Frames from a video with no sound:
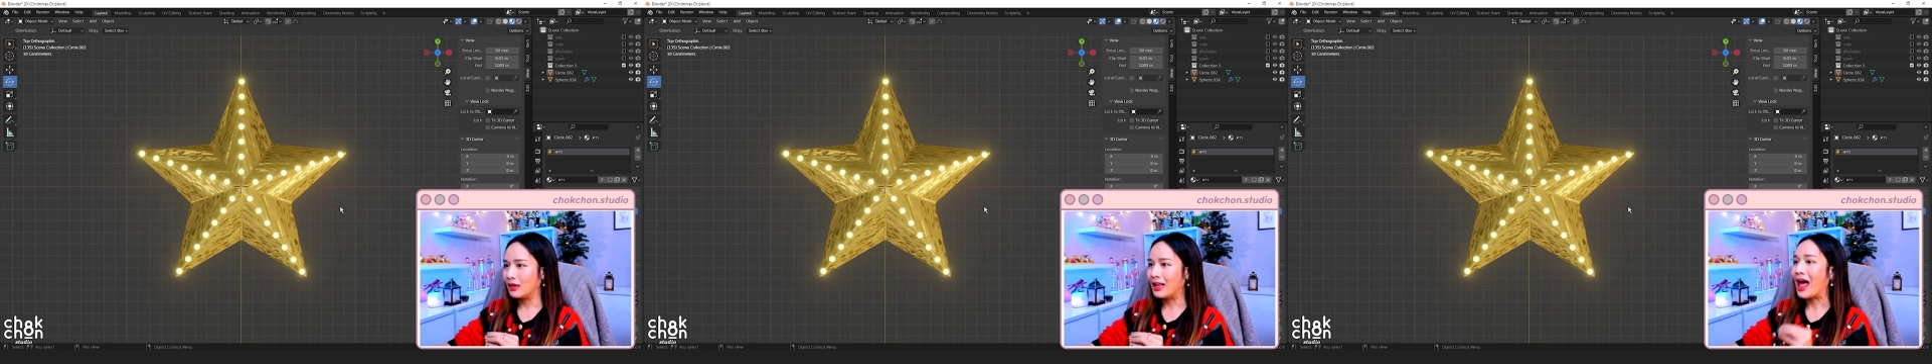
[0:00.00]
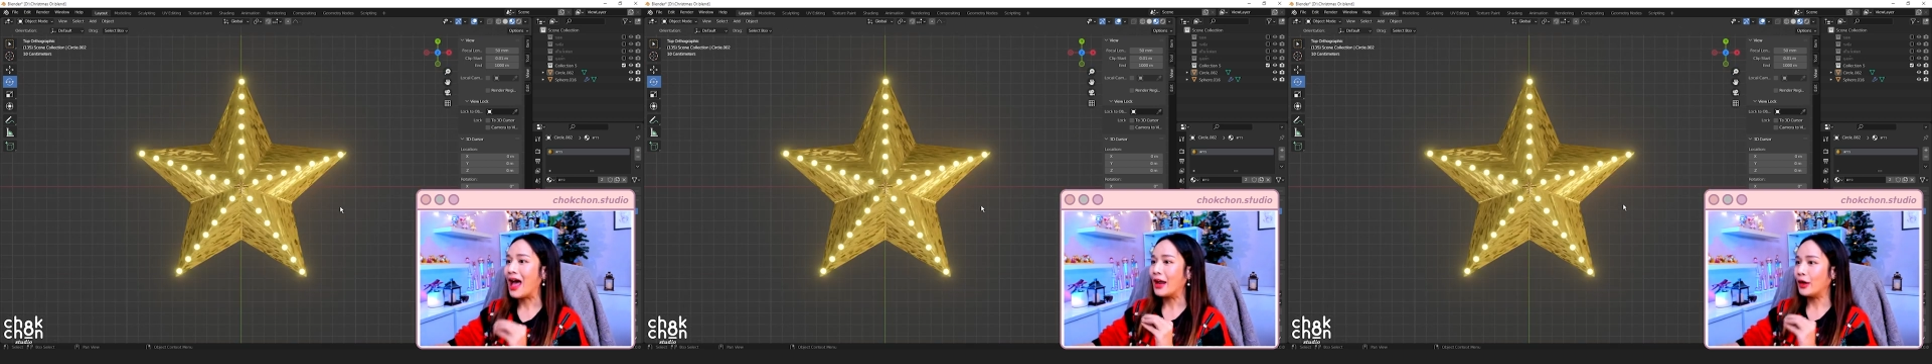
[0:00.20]

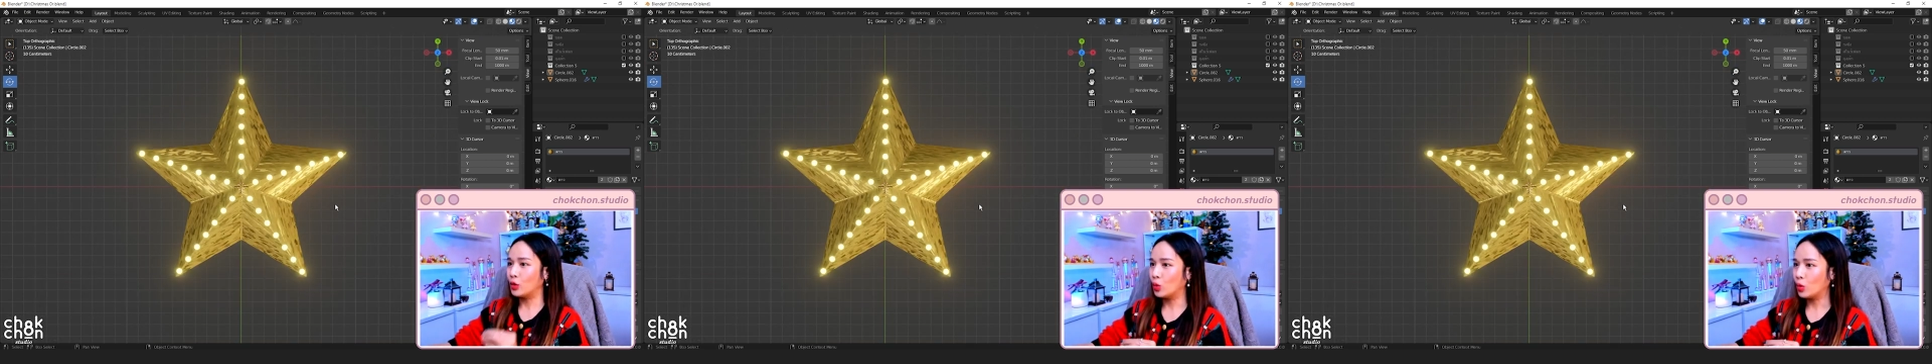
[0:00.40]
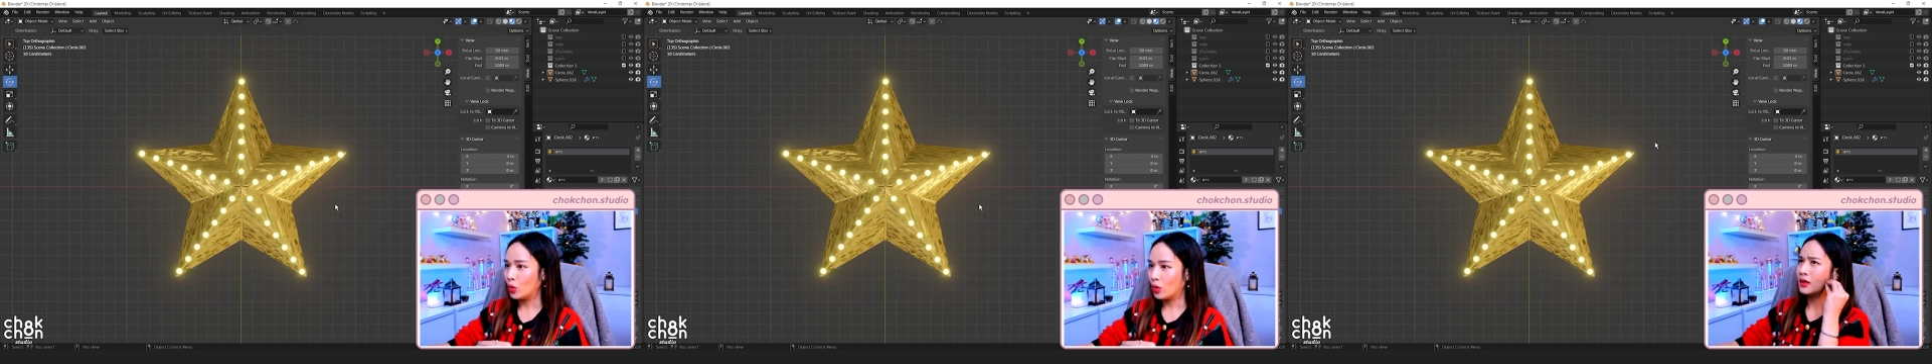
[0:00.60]
ลายดู
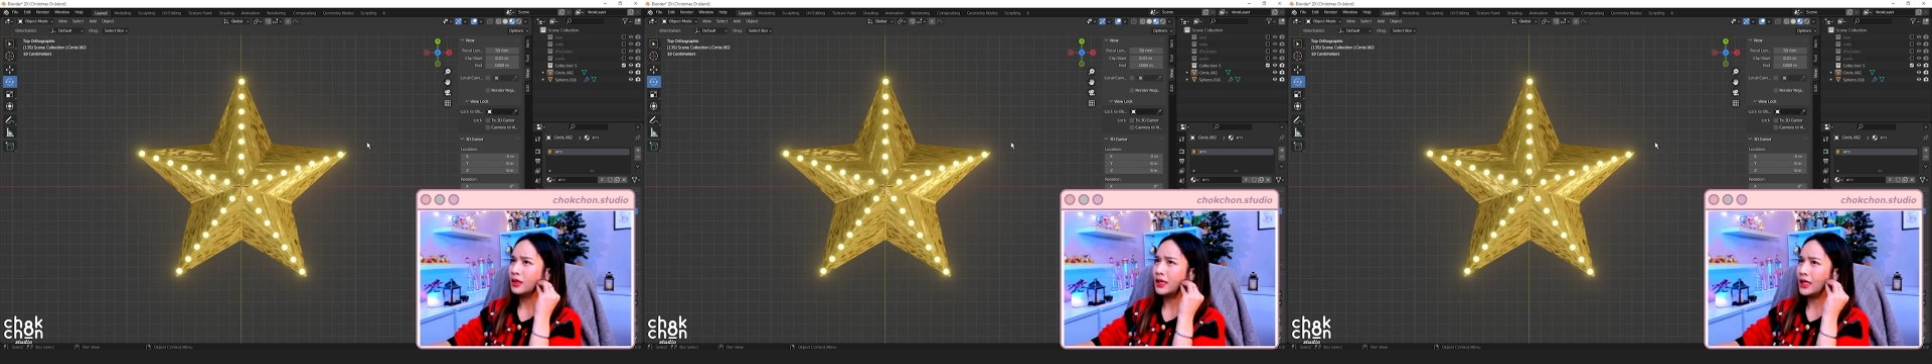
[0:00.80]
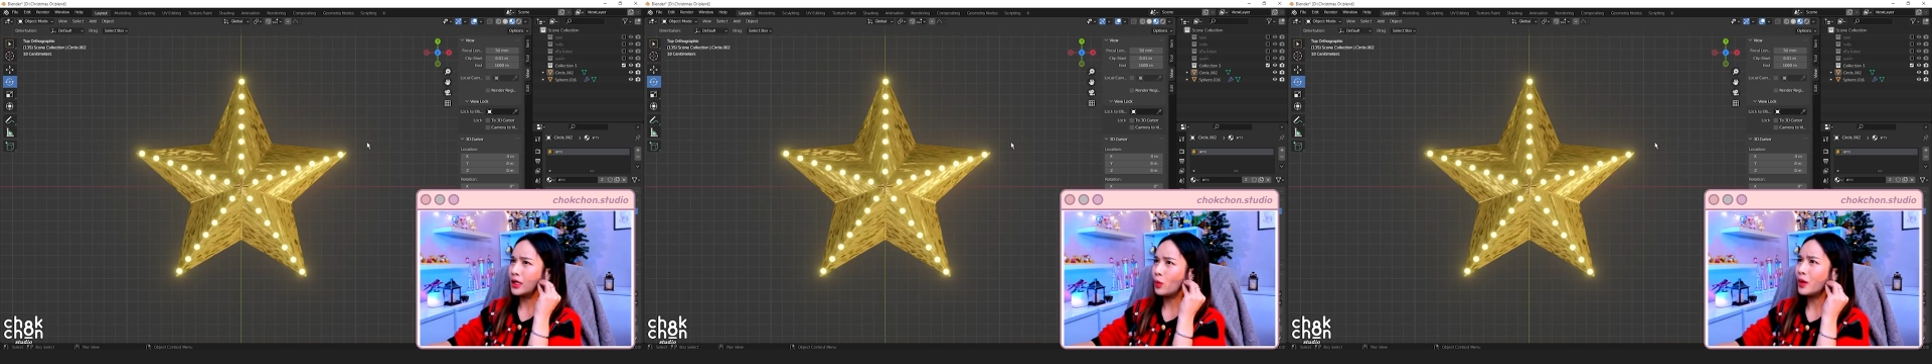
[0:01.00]

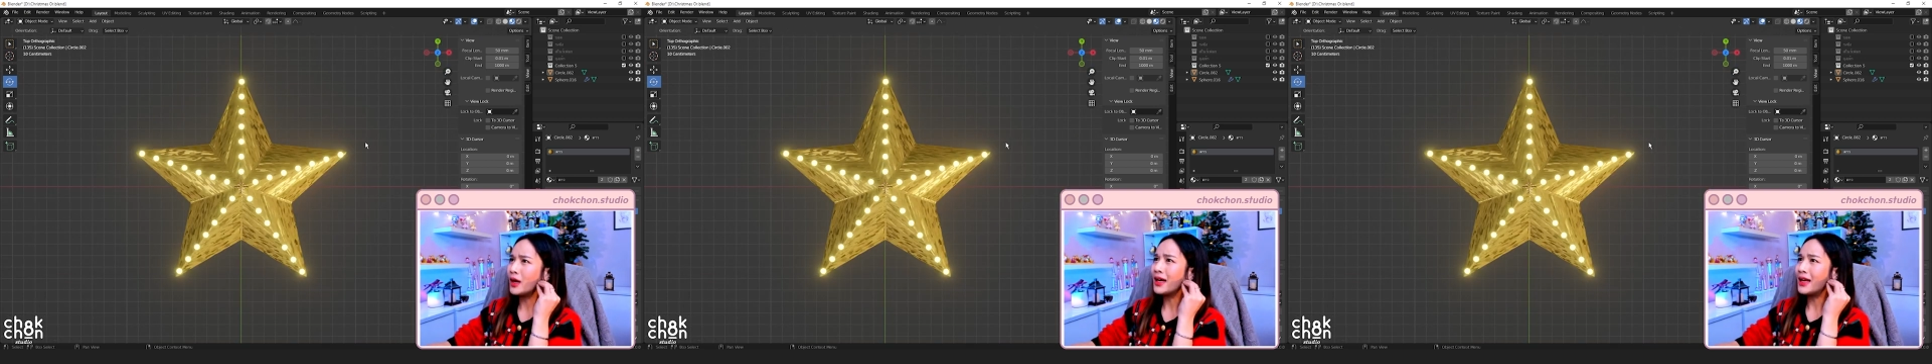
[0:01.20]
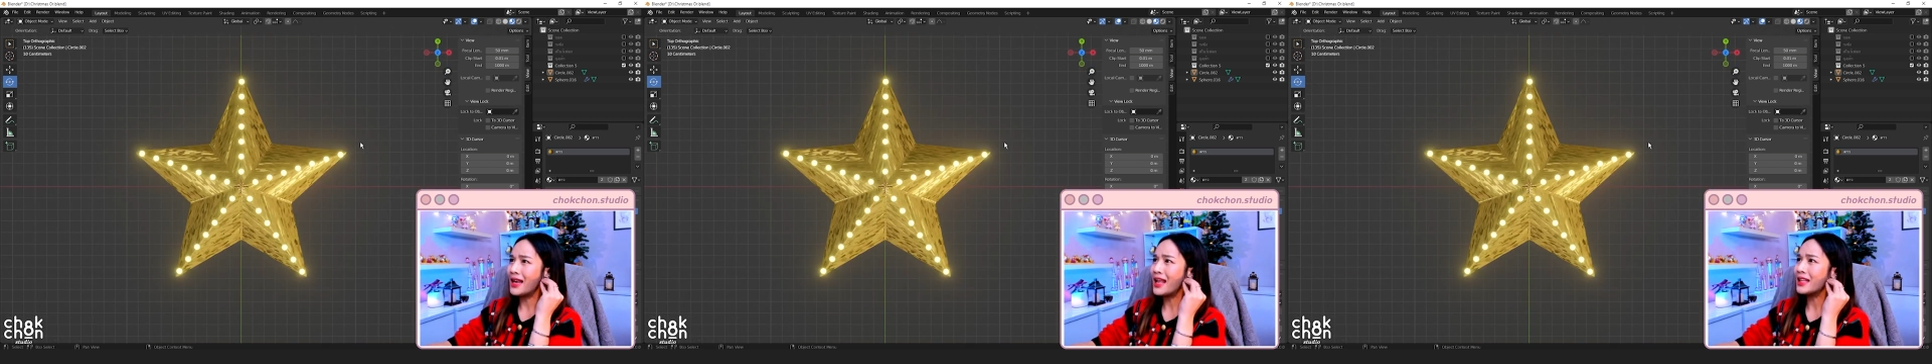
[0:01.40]
คิดว่า
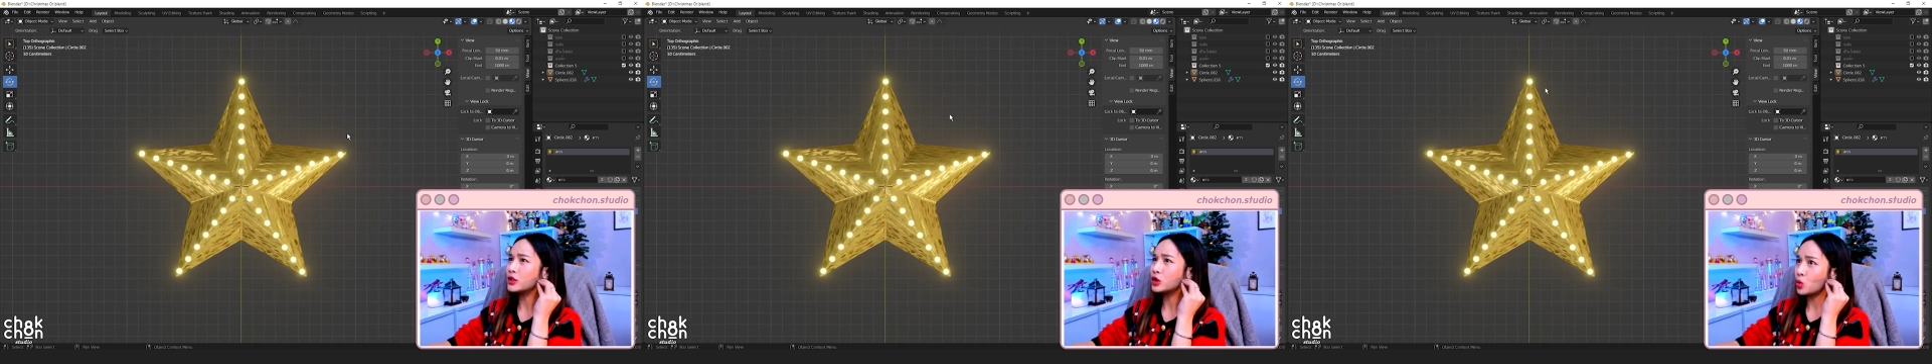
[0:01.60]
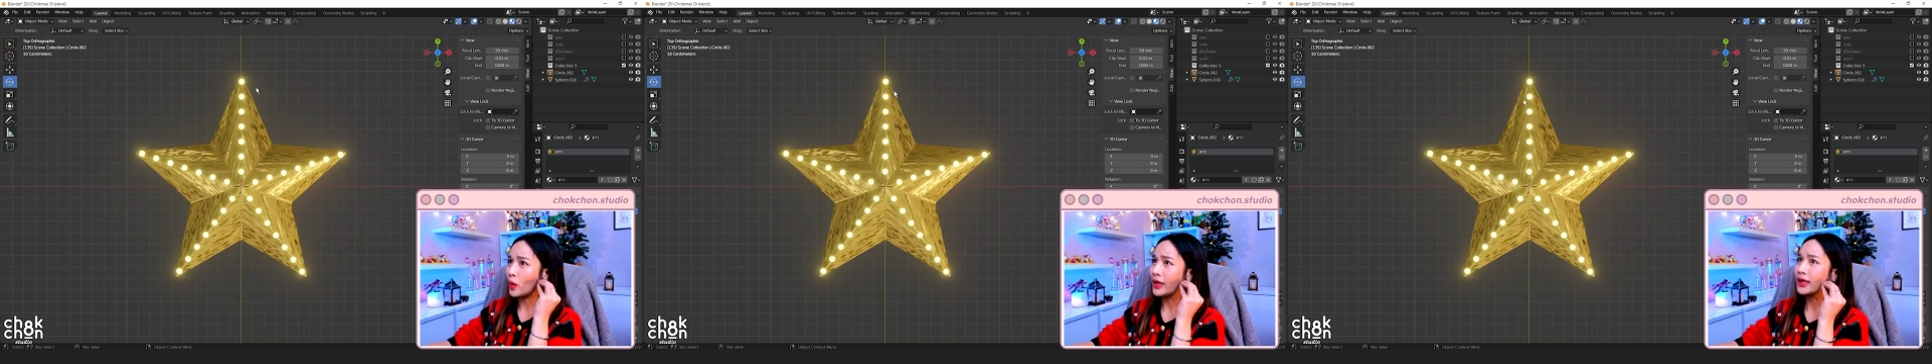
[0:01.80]
น่าจะ
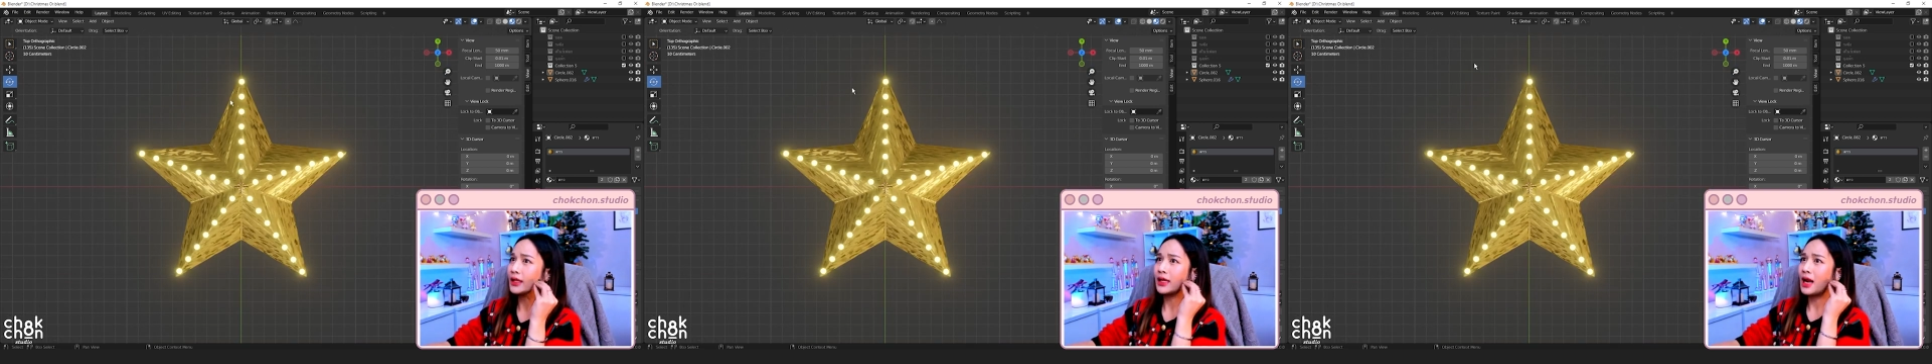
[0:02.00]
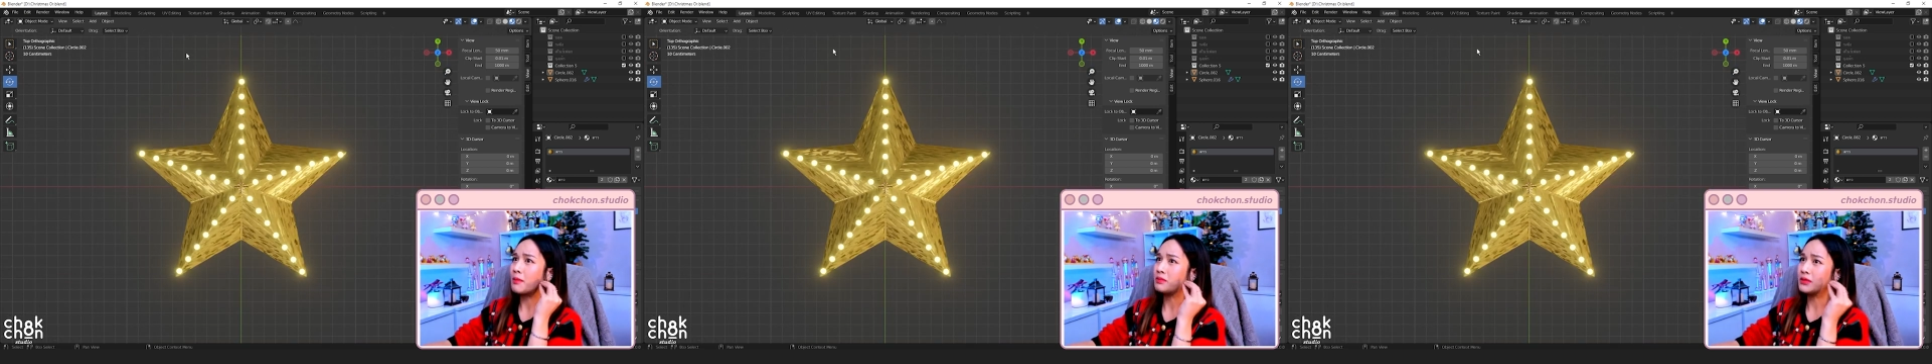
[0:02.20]
สวยนะแต่
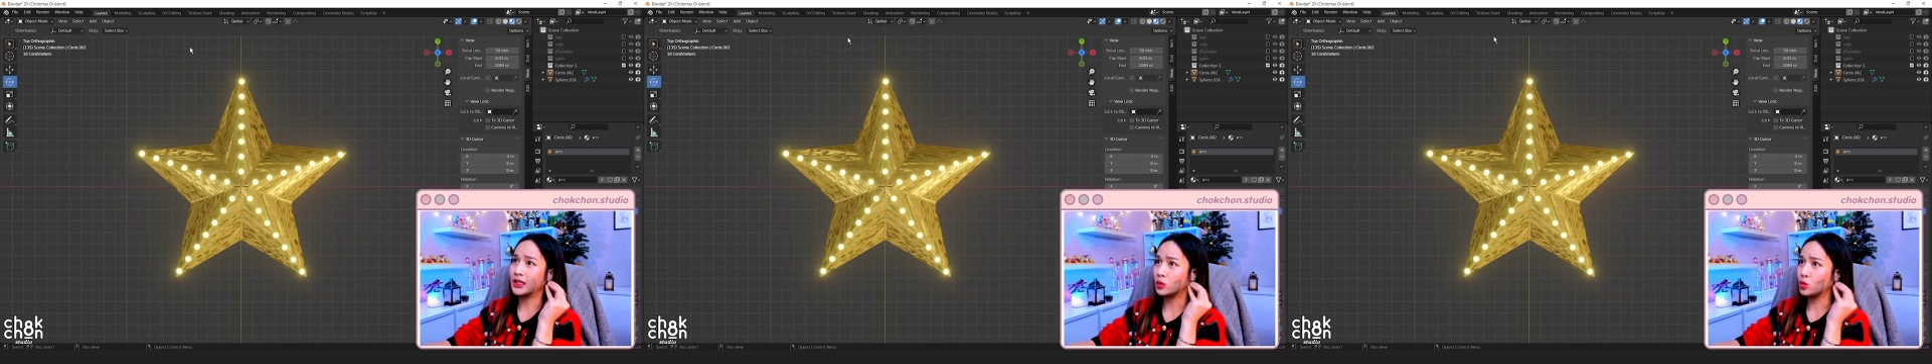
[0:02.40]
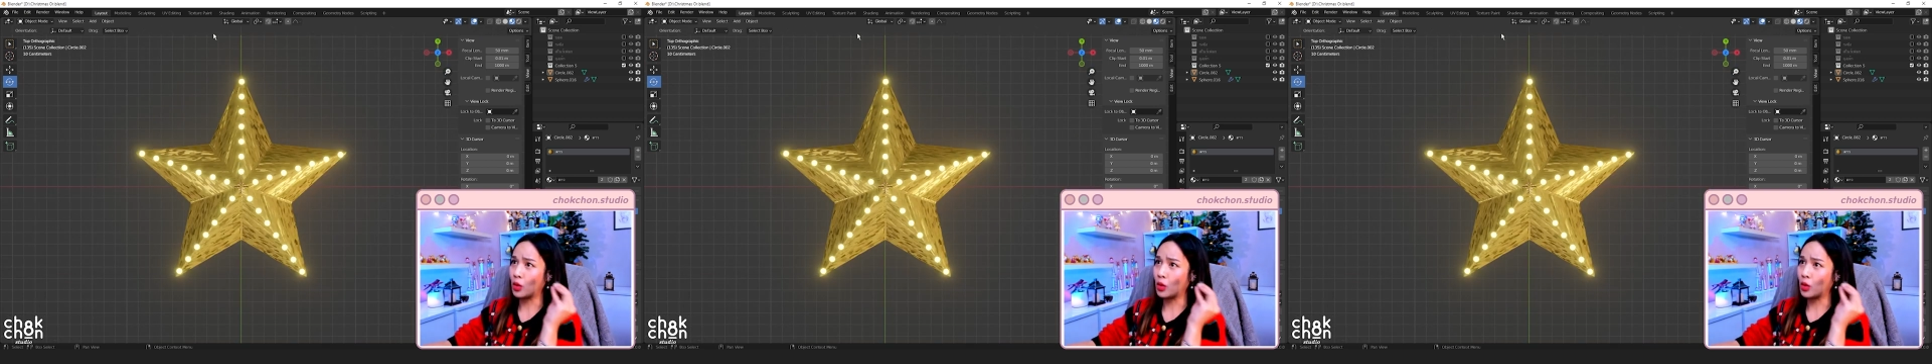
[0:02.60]
ทำจริงส